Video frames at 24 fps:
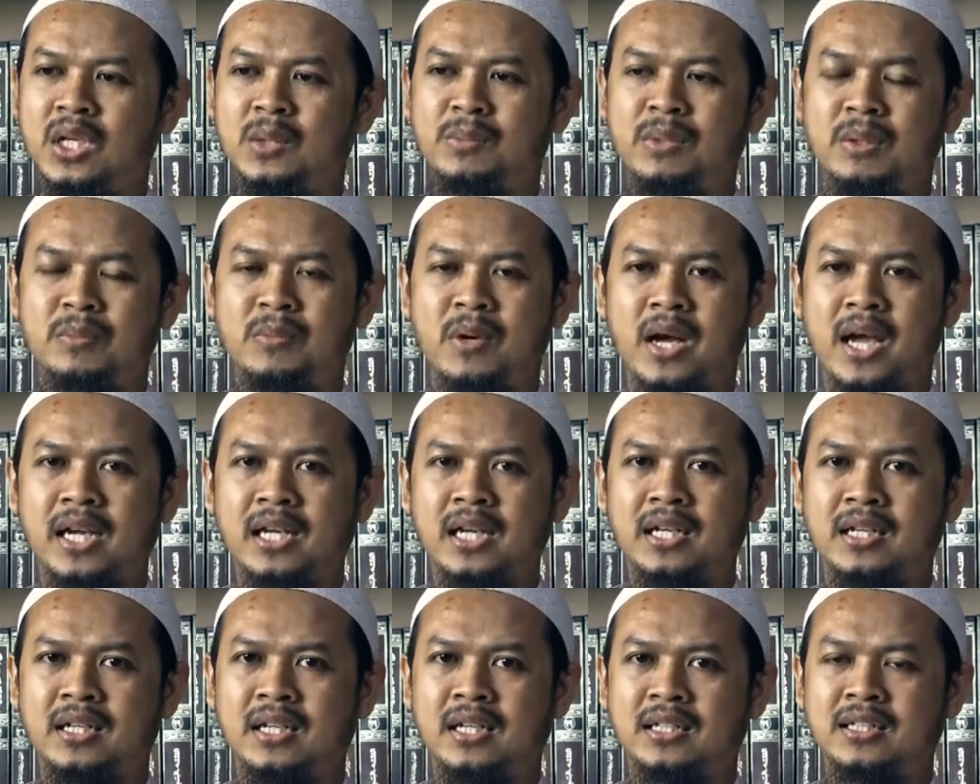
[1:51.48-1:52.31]
lebih baik
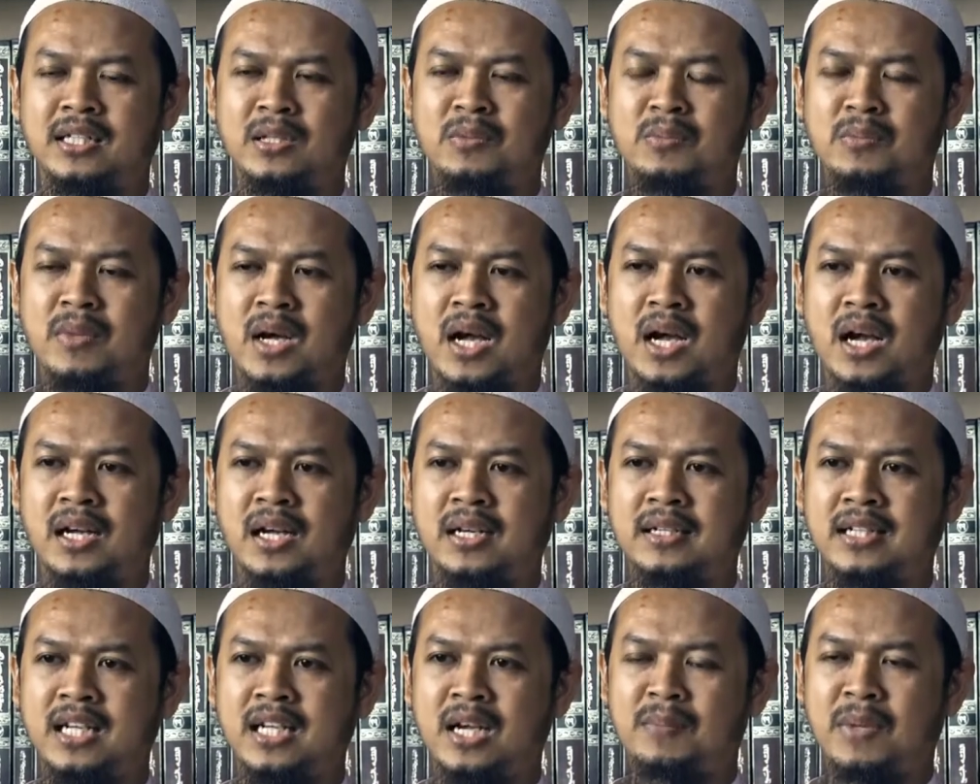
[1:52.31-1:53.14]
ketimbang
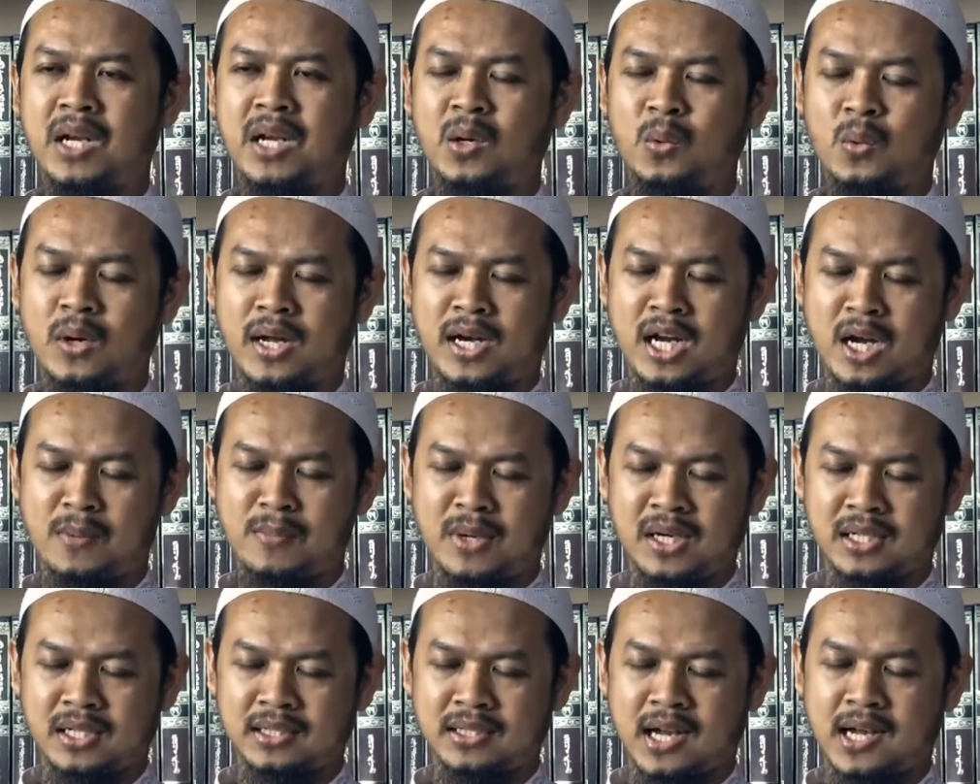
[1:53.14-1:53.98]
dia melakukan
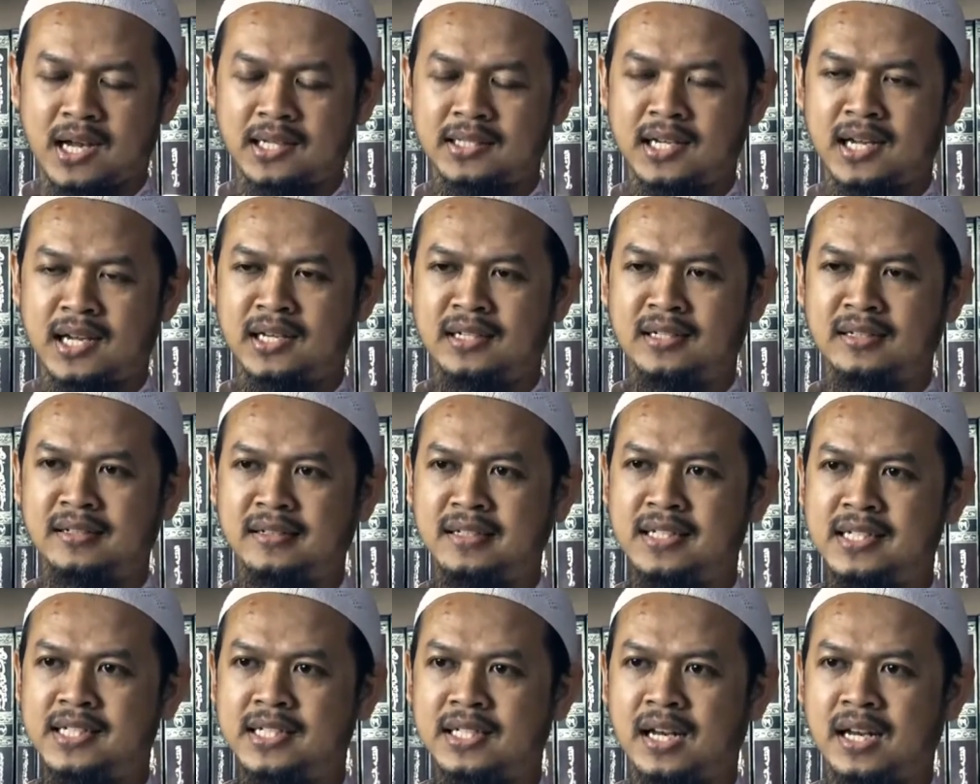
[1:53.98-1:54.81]
amal ketaatan
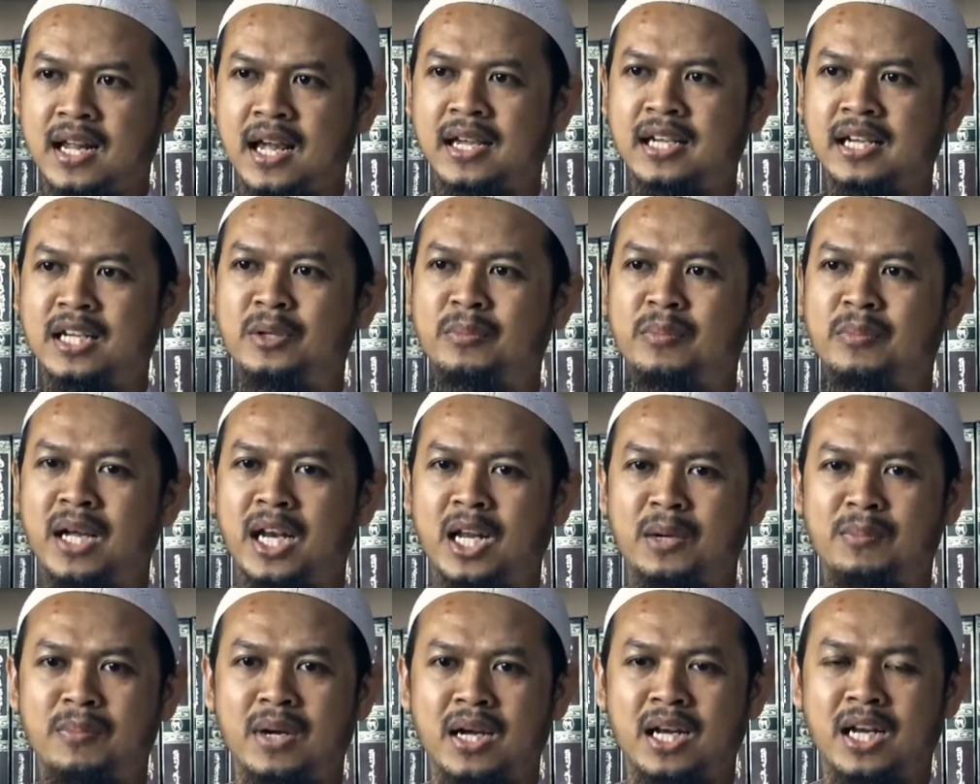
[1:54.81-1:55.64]
di selain
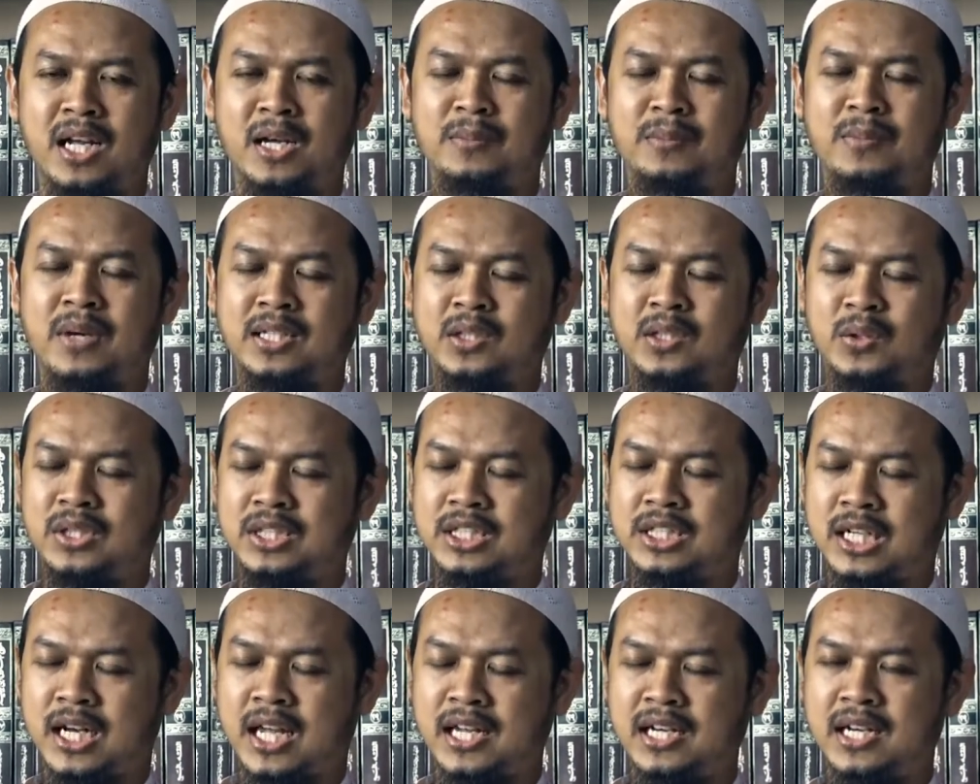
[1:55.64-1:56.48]
malam-malam atau di
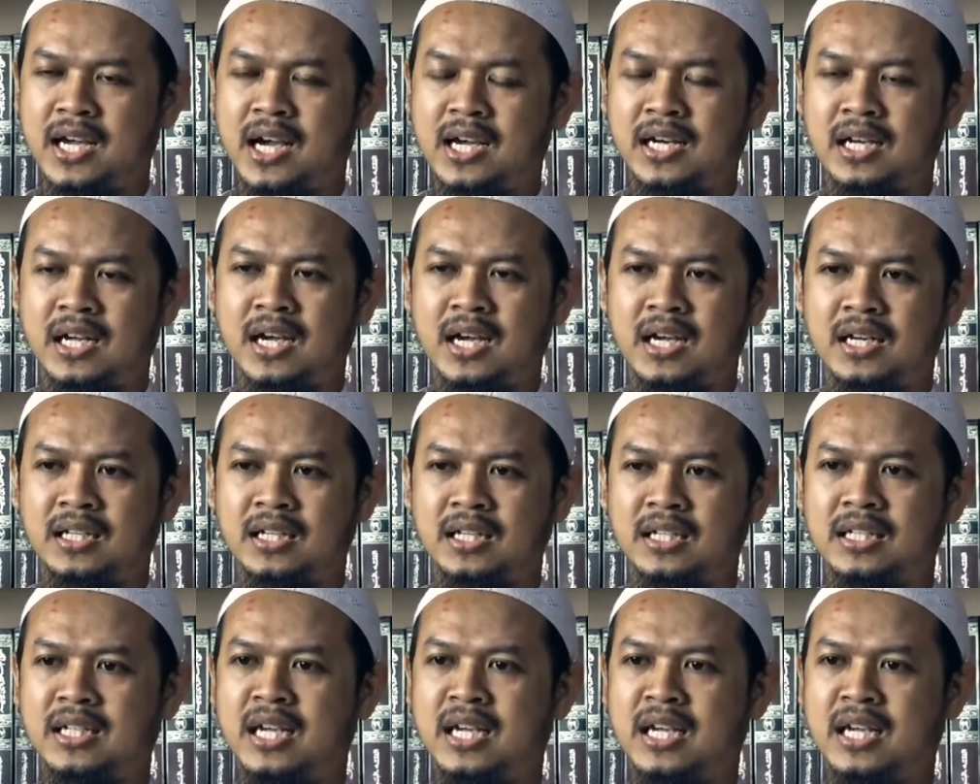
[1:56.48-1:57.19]
selain hari-hari